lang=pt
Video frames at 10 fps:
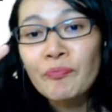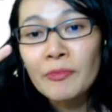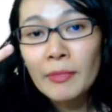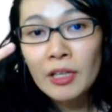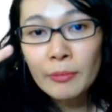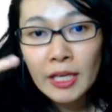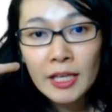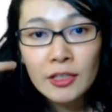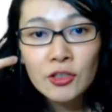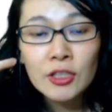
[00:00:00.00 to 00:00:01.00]
meio
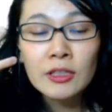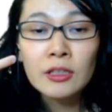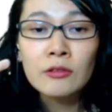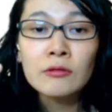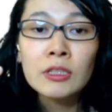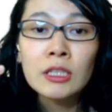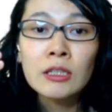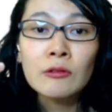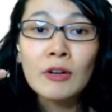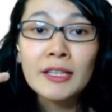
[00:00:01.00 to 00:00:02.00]
ambiente. Então,
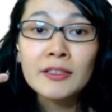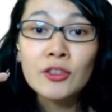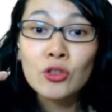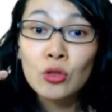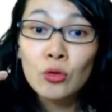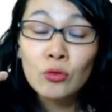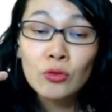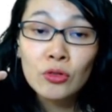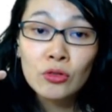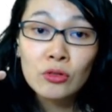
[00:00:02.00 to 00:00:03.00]
o S de so,
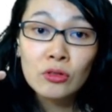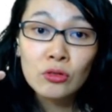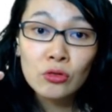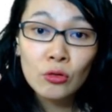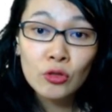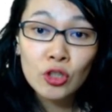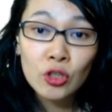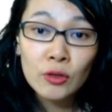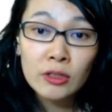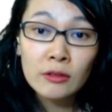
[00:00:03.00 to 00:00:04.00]

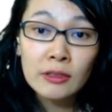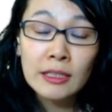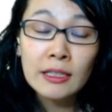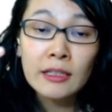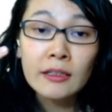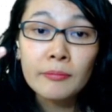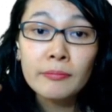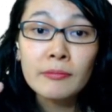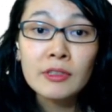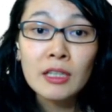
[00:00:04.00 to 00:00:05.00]
social, então é
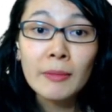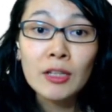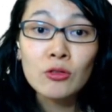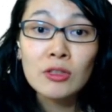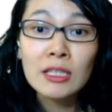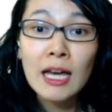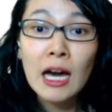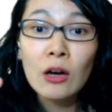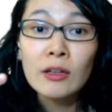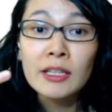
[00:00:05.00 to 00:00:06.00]
trabalho
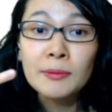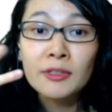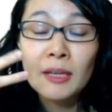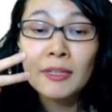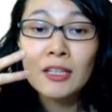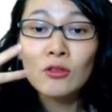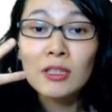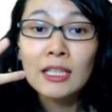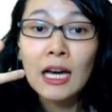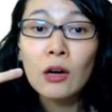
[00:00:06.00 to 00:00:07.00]
social, responsabilidade
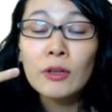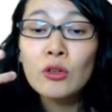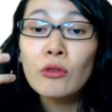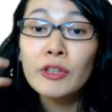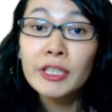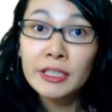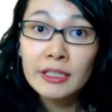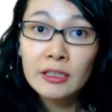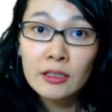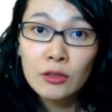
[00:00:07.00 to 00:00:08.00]
social e
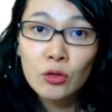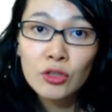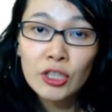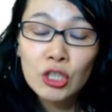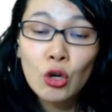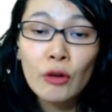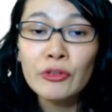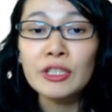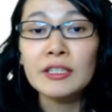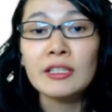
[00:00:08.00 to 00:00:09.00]
governança, o G de
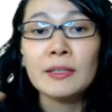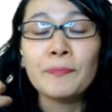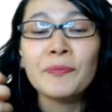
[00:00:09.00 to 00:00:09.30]
governance.